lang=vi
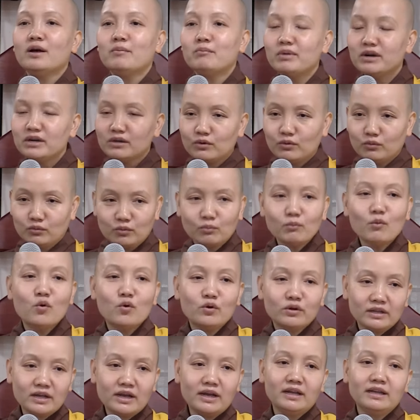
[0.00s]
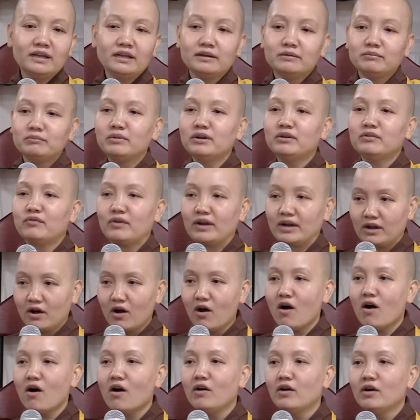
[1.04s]
mình cũng buồn vậy, mình phải
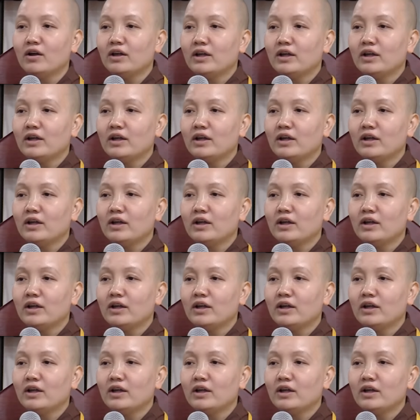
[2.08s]
có.